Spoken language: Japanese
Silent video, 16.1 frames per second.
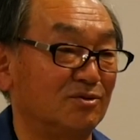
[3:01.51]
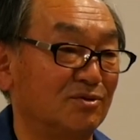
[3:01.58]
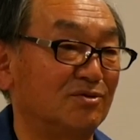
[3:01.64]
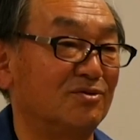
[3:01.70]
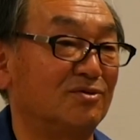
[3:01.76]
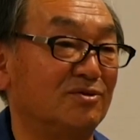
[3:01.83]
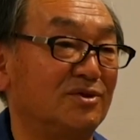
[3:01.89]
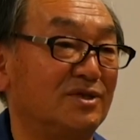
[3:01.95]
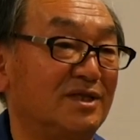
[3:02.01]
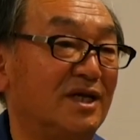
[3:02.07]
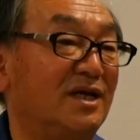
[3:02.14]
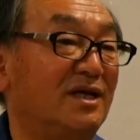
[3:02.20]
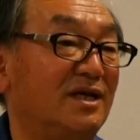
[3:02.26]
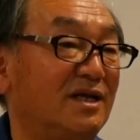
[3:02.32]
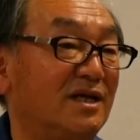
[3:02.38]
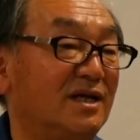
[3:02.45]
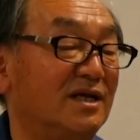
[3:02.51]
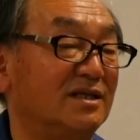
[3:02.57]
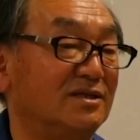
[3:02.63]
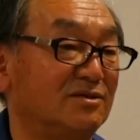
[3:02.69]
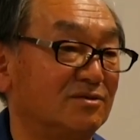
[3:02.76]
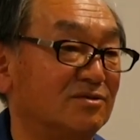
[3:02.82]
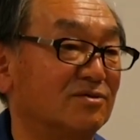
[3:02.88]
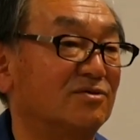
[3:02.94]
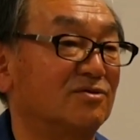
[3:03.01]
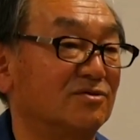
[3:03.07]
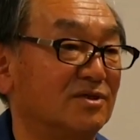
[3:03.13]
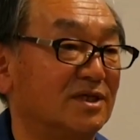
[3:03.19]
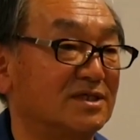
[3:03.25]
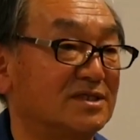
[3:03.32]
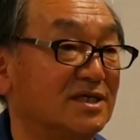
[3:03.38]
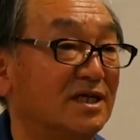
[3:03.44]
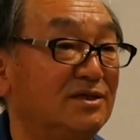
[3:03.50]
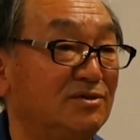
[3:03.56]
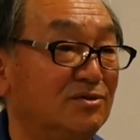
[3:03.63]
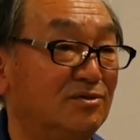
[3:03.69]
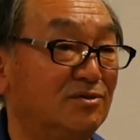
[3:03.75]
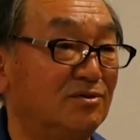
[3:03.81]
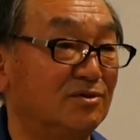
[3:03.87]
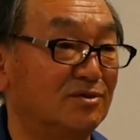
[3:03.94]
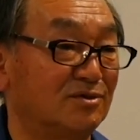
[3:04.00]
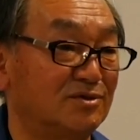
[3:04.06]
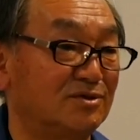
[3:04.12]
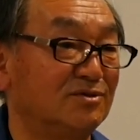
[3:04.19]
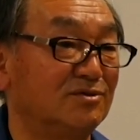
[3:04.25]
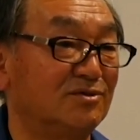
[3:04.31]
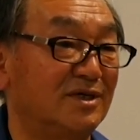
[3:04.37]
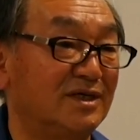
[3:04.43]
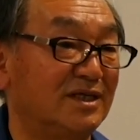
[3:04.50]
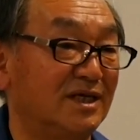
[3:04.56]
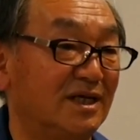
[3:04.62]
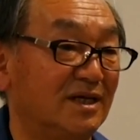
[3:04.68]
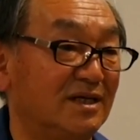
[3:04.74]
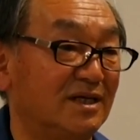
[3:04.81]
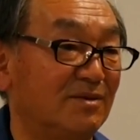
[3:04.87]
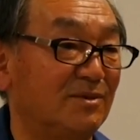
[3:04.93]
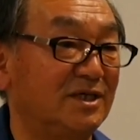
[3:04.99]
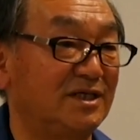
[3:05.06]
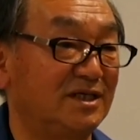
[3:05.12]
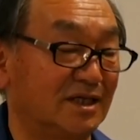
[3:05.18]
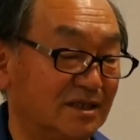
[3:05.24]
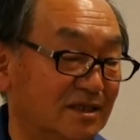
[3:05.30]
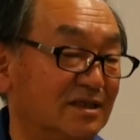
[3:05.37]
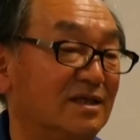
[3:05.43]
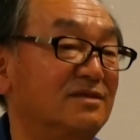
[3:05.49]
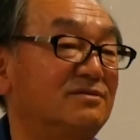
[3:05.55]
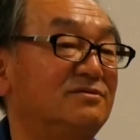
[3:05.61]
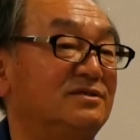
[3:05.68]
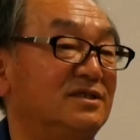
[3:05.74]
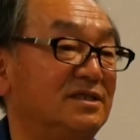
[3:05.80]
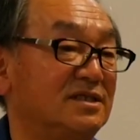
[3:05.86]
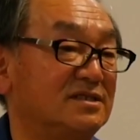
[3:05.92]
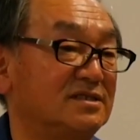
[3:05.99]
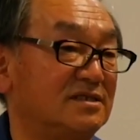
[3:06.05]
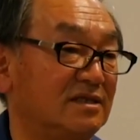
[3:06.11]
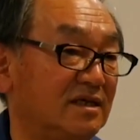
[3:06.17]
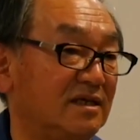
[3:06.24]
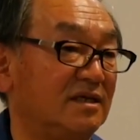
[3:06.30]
ほとんどいたっていうところで、うん、採用途中の間あまりやってなくてですね、